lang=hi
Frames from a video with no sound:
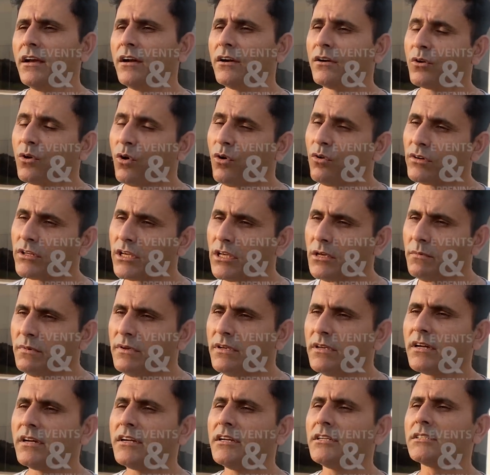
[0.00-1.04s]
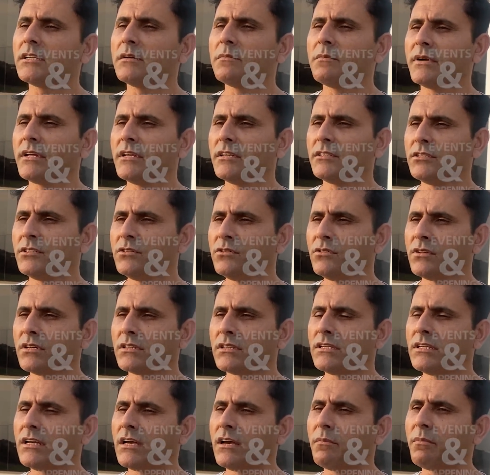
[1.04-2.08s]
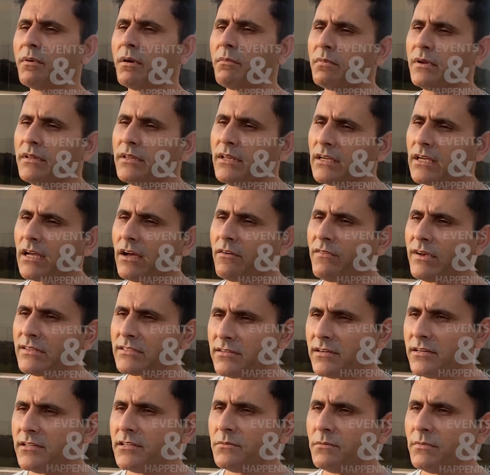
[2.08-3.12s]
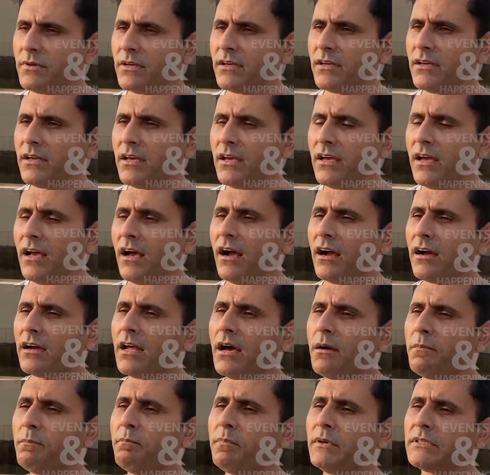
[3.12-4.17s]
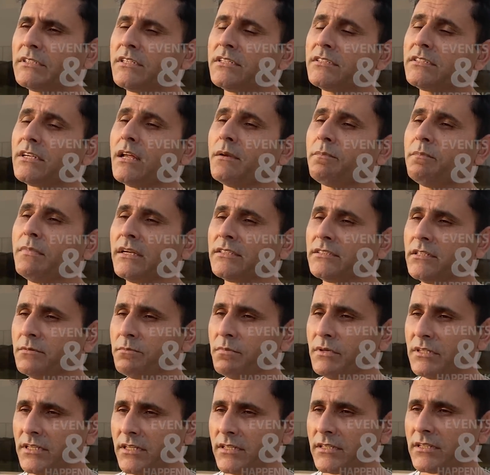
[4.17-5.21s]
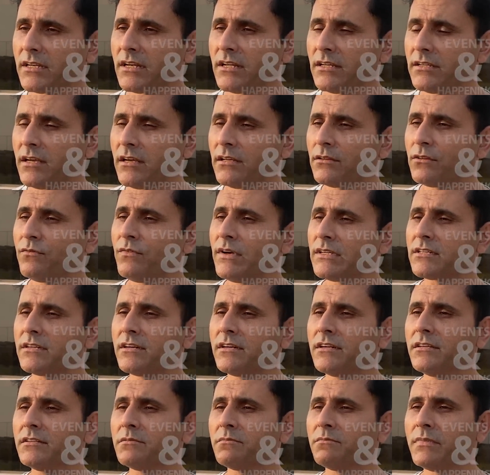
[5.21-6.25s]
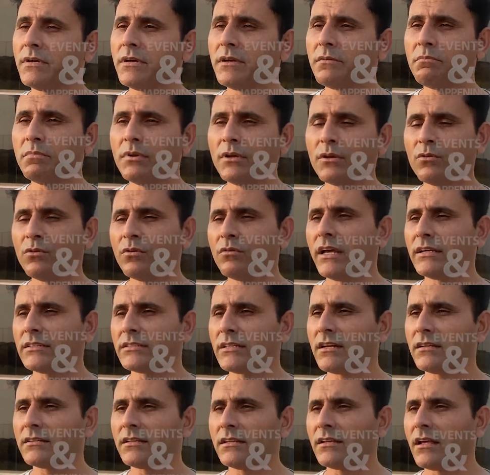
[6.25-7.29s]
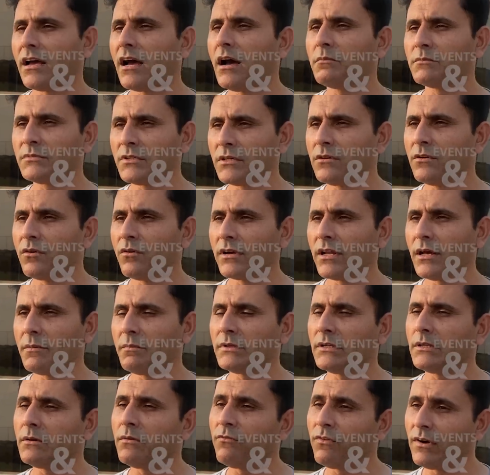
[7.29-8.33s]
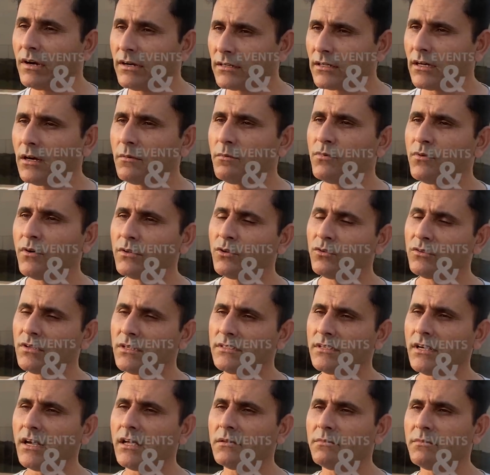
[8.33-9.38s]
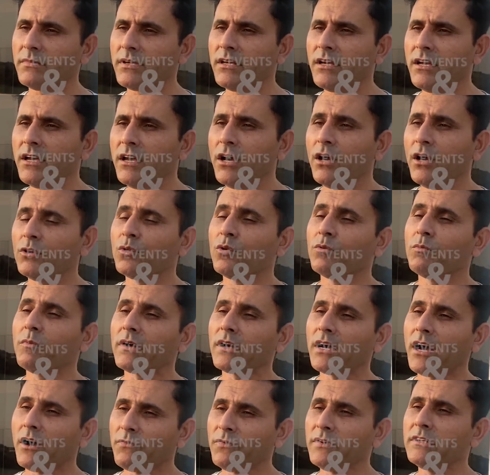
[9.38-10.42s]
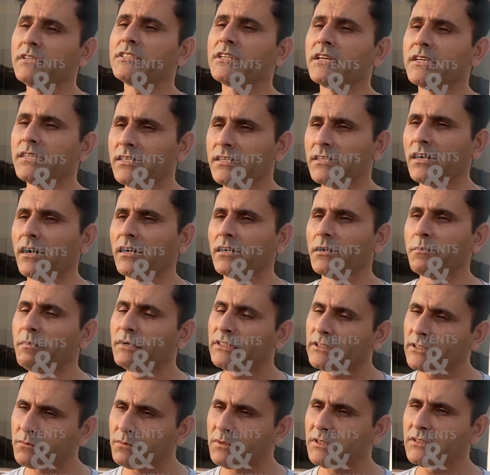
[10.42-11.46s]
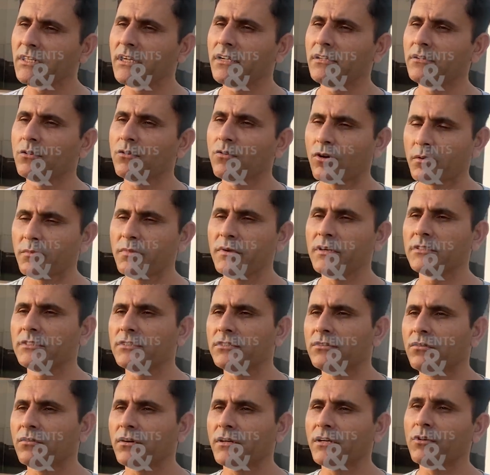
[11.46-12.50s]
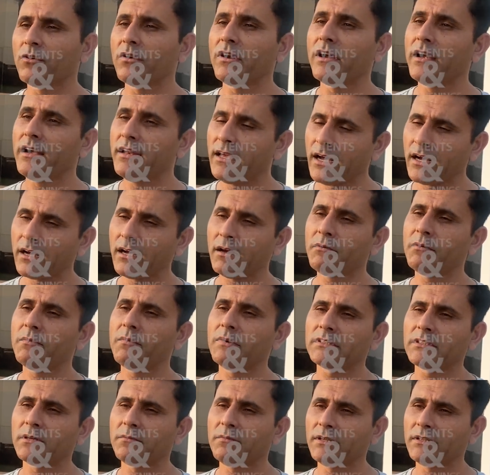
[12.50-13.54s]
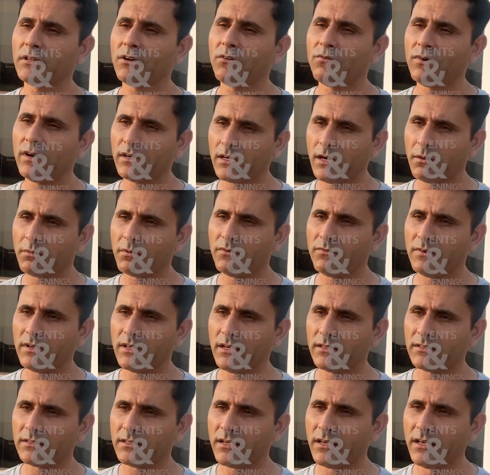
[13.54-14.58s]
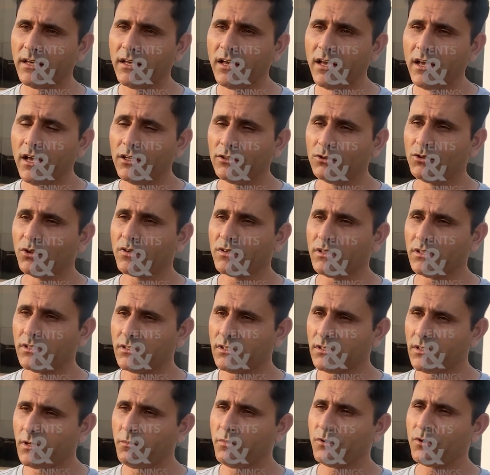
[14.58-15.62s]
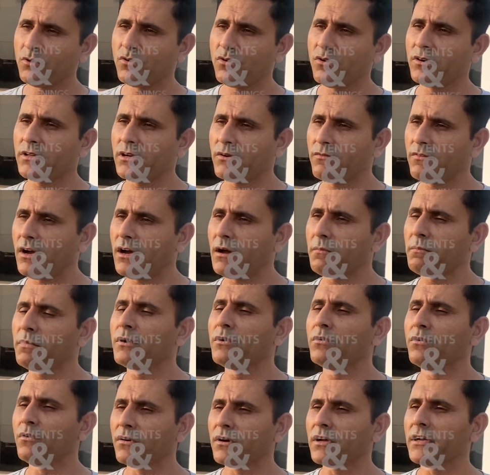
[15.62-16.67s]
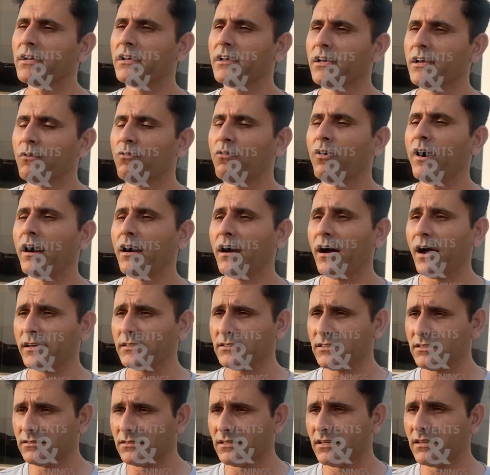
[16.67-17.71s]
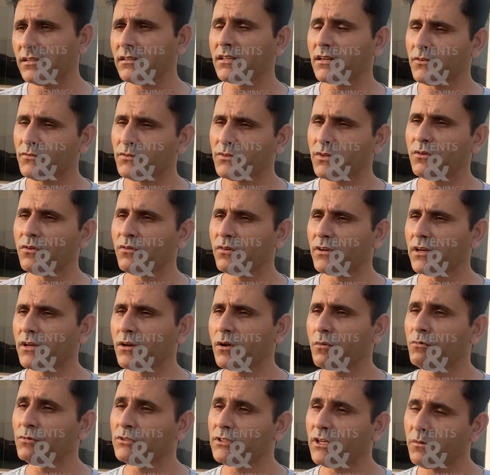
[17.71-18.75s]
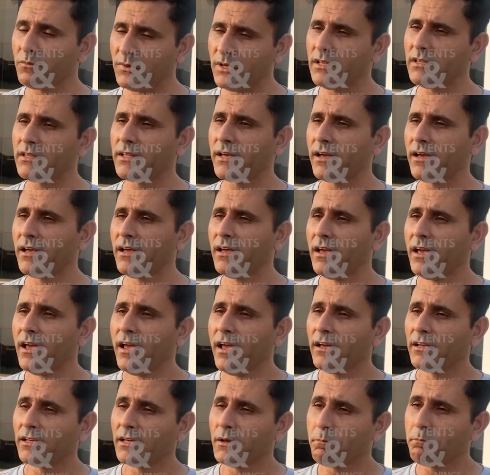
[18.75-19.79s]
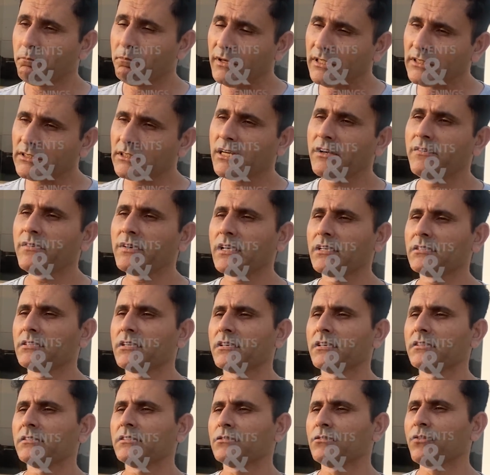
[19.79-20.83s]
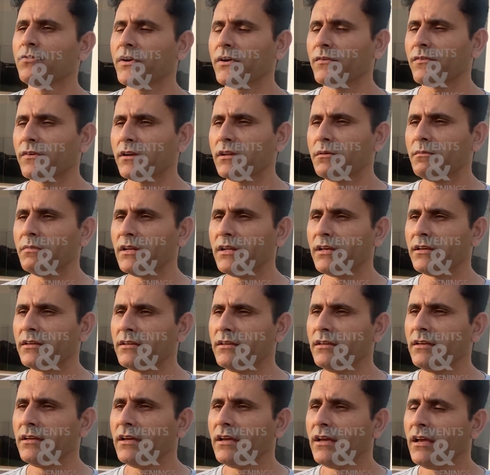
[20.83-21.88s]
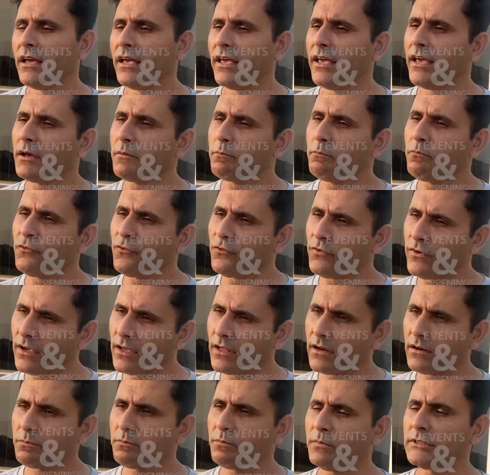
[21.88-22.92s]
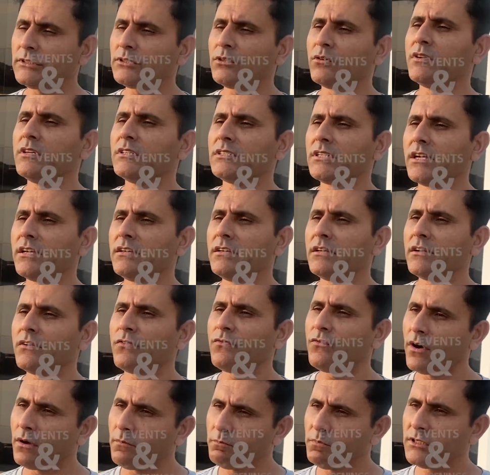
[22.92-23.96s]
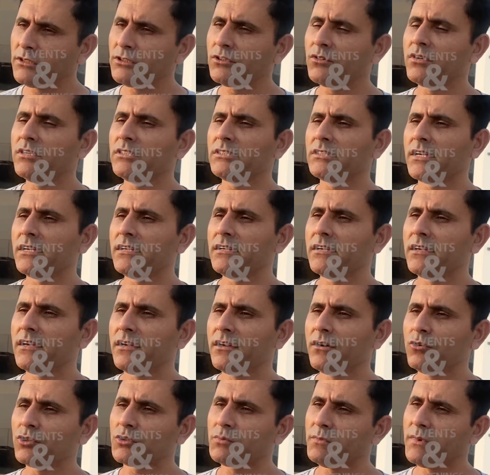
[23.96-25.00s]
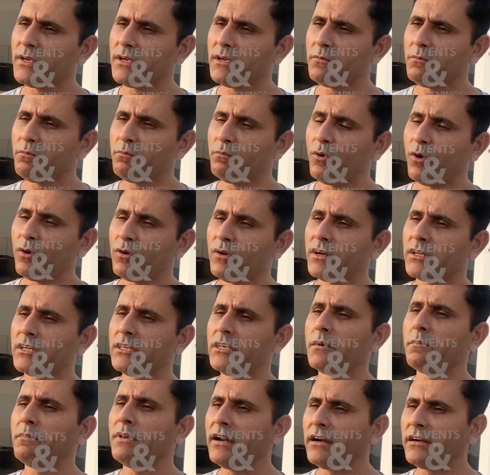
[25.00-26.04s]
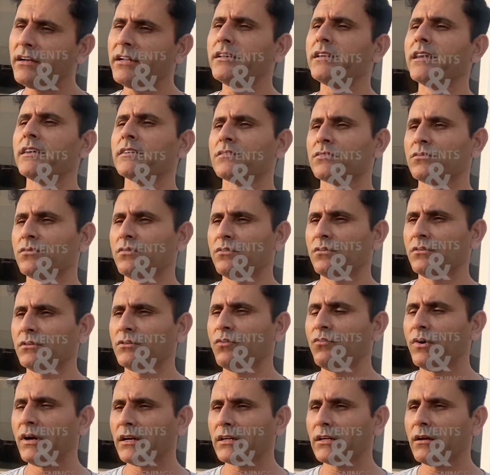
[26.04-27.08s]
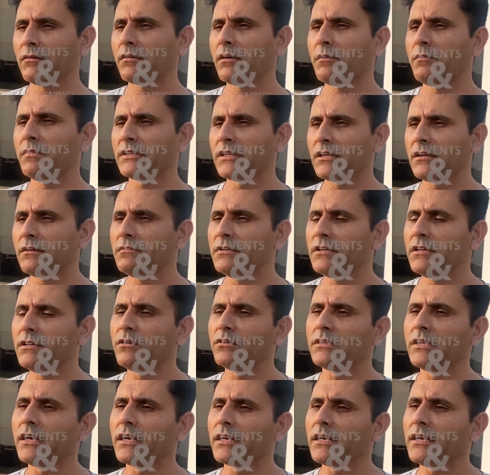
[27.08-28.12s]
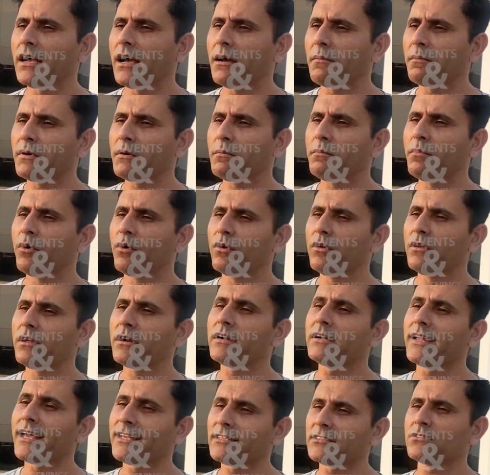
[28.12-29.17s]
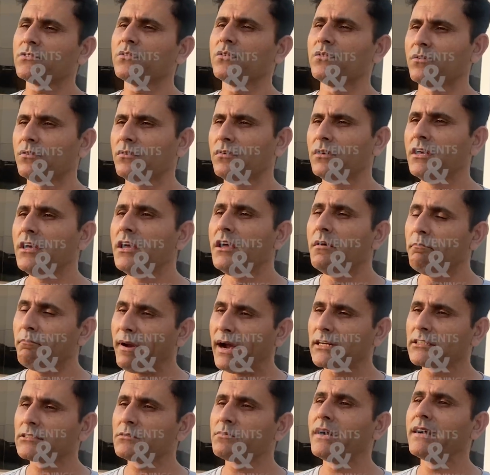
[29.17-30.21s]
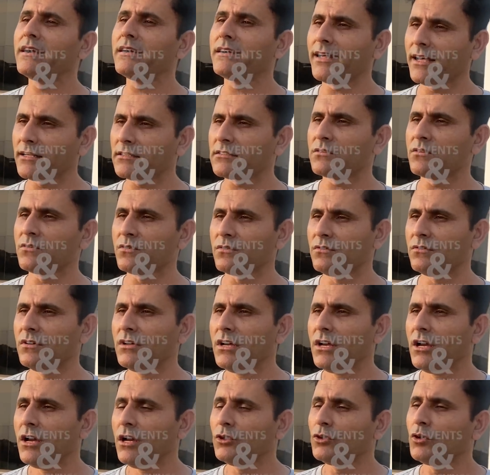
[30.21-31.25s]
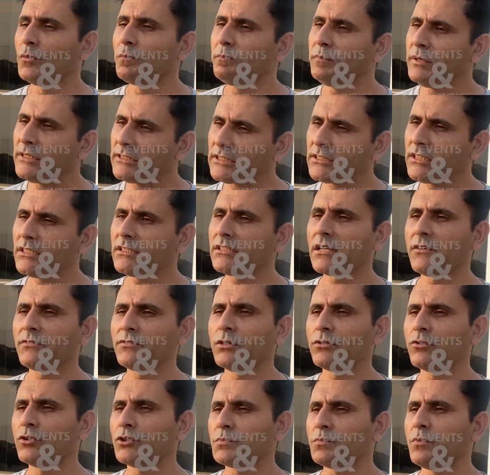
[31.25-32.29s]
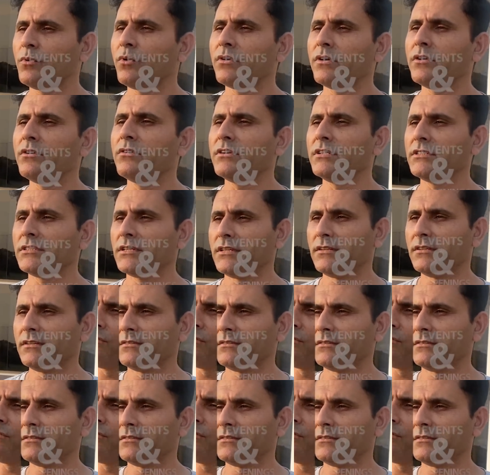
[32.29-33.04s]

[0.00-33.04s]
ग्राउंड की भी कंडीशन बड़ी अच्छी हो जाती है आप आपने देखा वेस्ट इंडीज़ में अगर आप 25 साल पीछे पीछे चले जाएँ तो वेस्ट इंडीज़ में बिल्कुल ऐसे लगता था आम सी ग्राउंड है जब वर्ल्ड कप हुआ दो में तो उनमें काफ़ी चेंजिंग आ गई पिच भी चेंज ग्राउंड भी अच्छी हो गई और इंडिया का भी मैं समझता हूँ वर्ल्ड कप की वजह से जो कितने भी क्यूरेटर वहाँ पे होंगे वो आईसीसी की तरफ से होंगे और मुझे उम्मीद है कि पिच की वजह से किसी को फेवर नहीं मिलेगी एक फेयर पिच होनी चाहिए फर्म पिच होनी चाहिए उसमें बॉलर की एबिलिटी टेस्ट हो तो वर्ल्ड कप का मतलब ये होता है कि आपके बॉलर टेस्ट हों बैट्समैन टेस्ट हों तो पिच की तरफ से कोई स्पोर्ट नहीं होनी चाहिए